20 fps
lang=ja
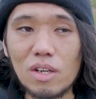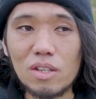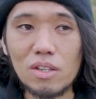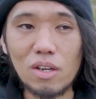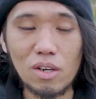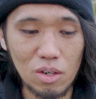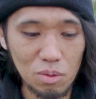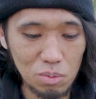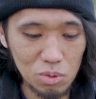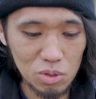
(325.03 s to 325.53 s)

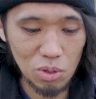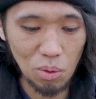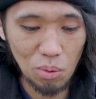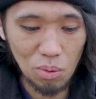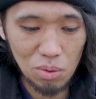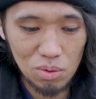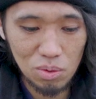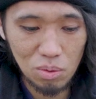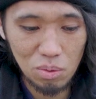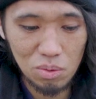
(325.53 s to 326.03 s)
だからもう
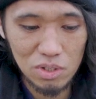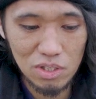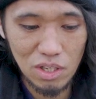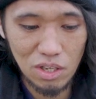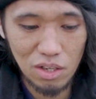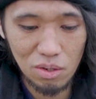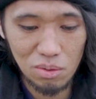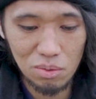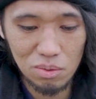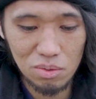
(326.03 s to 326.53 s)
相当
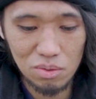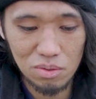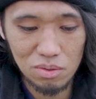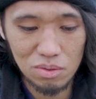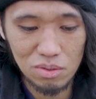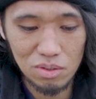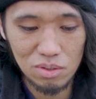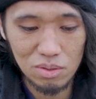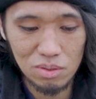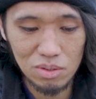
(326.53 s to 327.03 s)
静
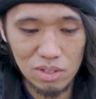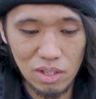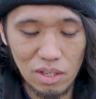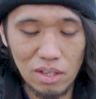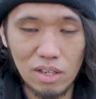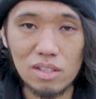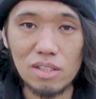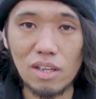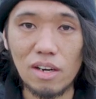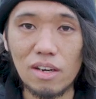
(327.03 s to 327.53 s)
音
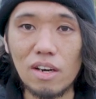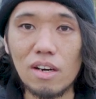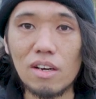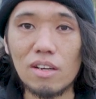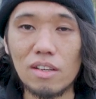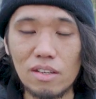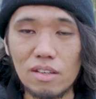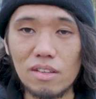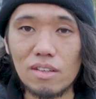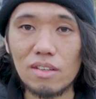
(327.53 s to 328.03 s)
性が
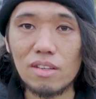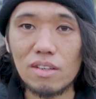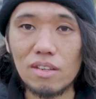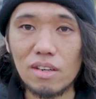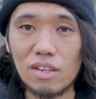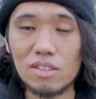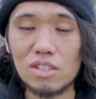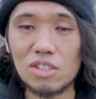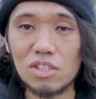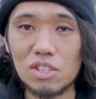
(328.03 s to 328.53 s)
高い
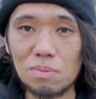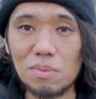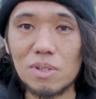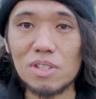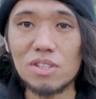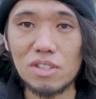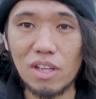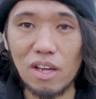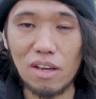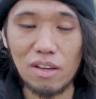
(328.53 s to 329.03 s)
感じし
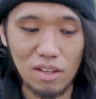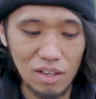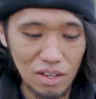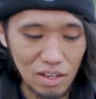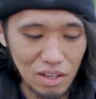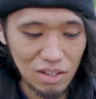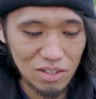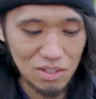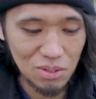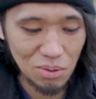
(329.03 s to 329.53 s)
ますね。
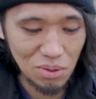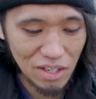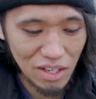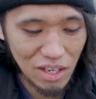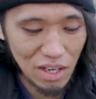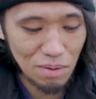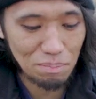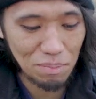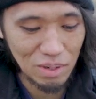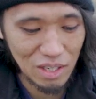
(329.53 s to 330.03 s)
それ
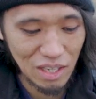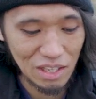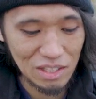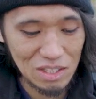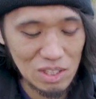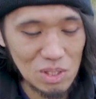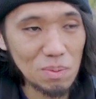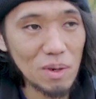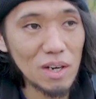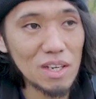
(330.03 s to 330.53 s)
がやっぱね
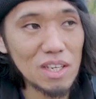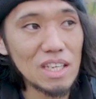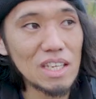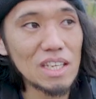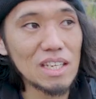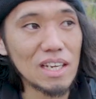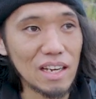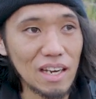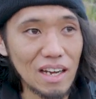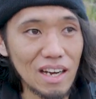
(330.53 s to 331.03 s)
一番
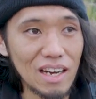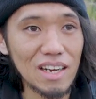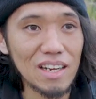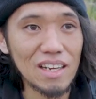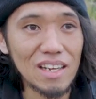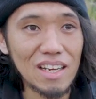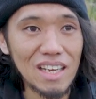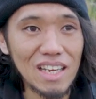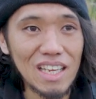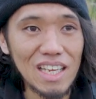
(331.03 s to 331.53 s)
いいかな
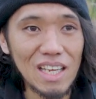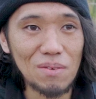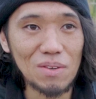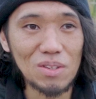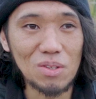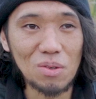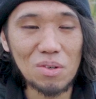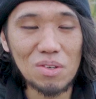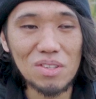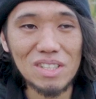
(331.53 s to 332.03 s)
やっ
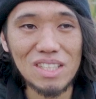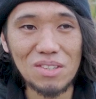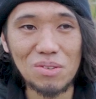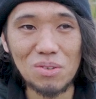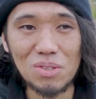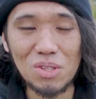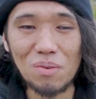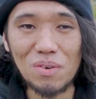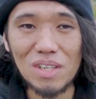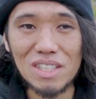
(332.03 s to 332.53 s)
ぱドローンって
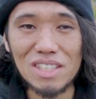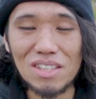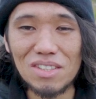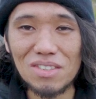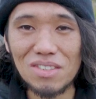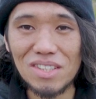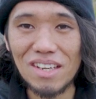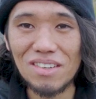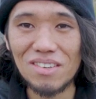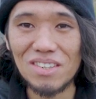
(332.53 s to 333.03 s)
こう飛ばして
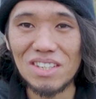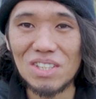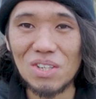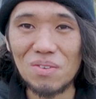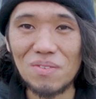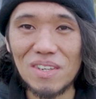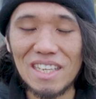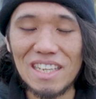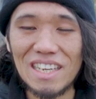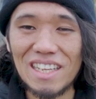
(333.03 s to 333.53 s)
ると結構
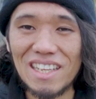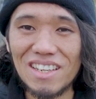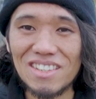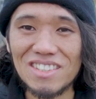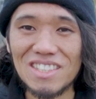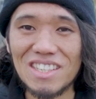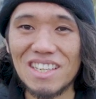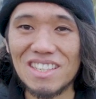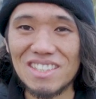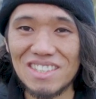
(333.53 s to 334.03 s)
人目気にな
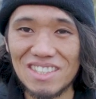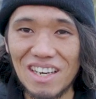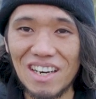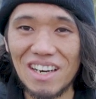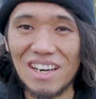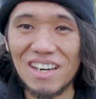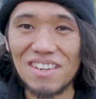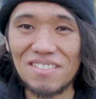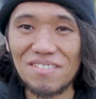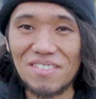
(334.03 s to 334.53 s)
るじゃないです
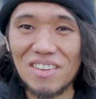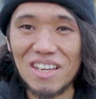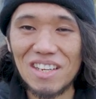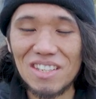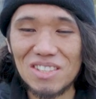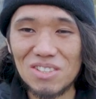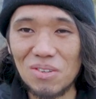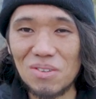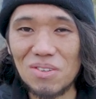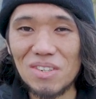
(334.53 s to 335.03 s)
か
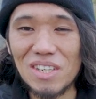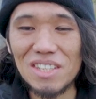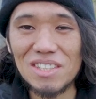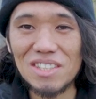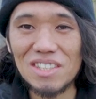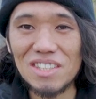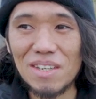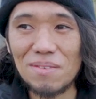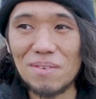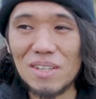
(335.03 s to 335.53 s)
その
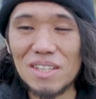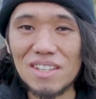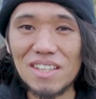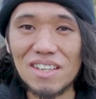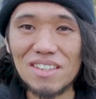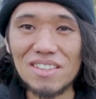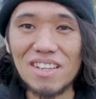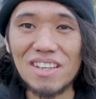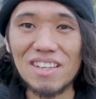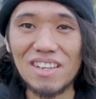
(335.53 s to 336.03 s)
感じが全
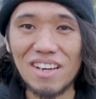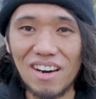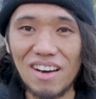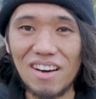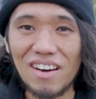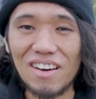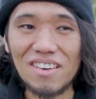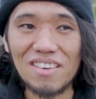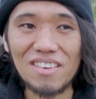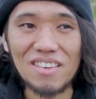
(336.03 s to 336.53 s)
くないか
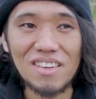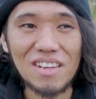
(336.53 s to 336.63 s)
ら